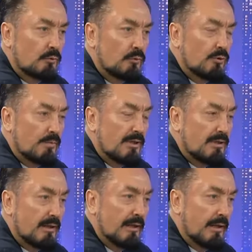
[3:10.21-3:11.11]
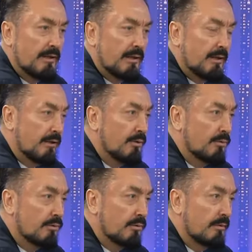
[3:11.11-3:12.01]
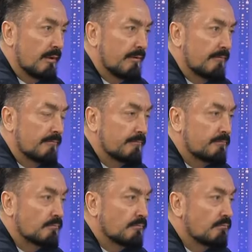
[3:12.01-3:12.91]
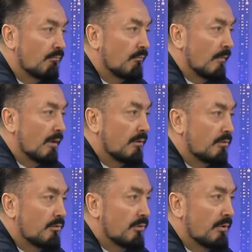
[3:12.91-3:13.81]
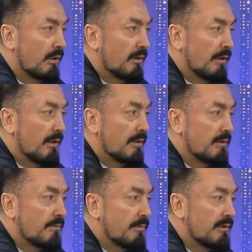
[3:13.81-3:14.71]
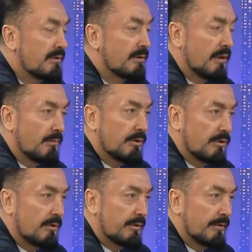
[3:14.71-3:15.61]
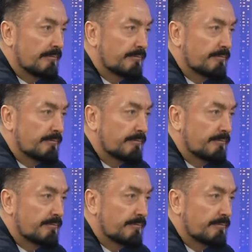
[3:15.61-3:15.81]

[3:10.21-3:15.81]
3-5 e, tane enayinin yüzünden dünya gereksiz bir ızdırabın içinde.